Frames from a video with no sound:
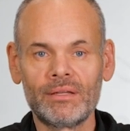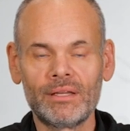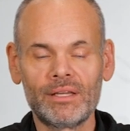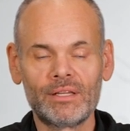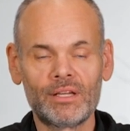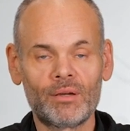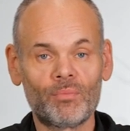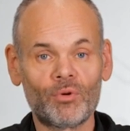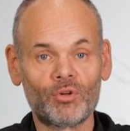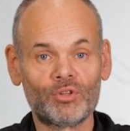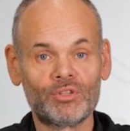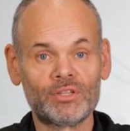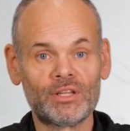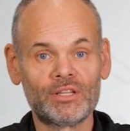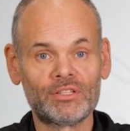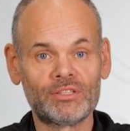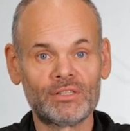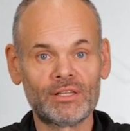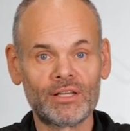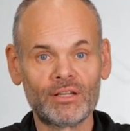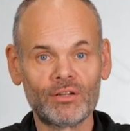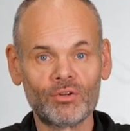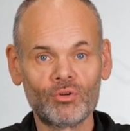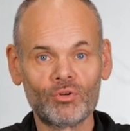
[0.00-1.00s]
i nie można
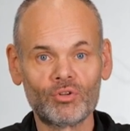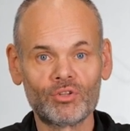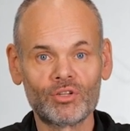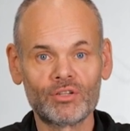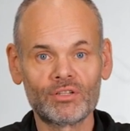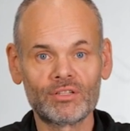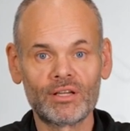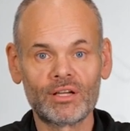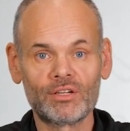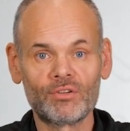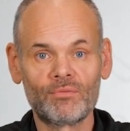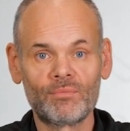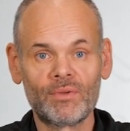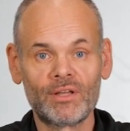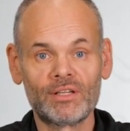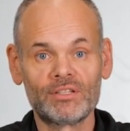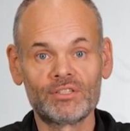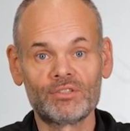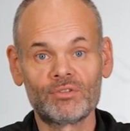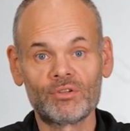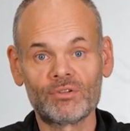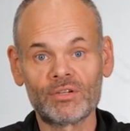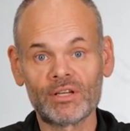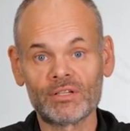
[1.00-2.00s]
z nich korzystać
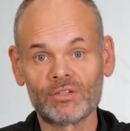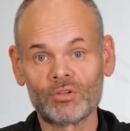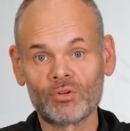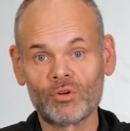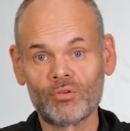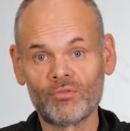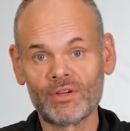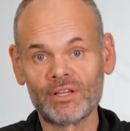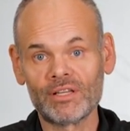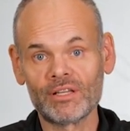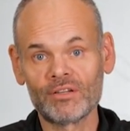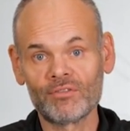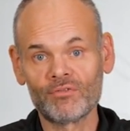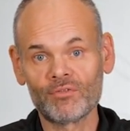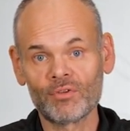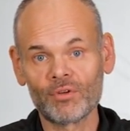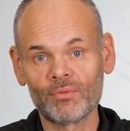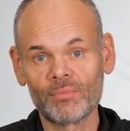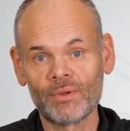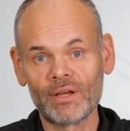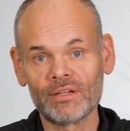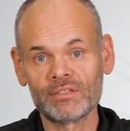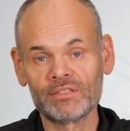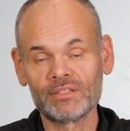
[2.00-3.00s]
bez dodatkowych
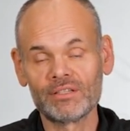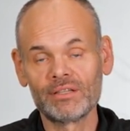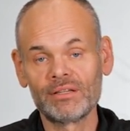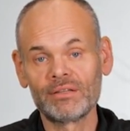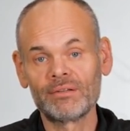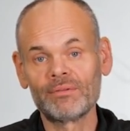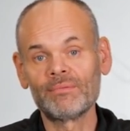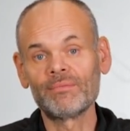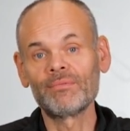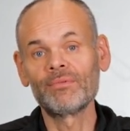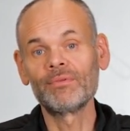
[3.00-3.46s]
informacji.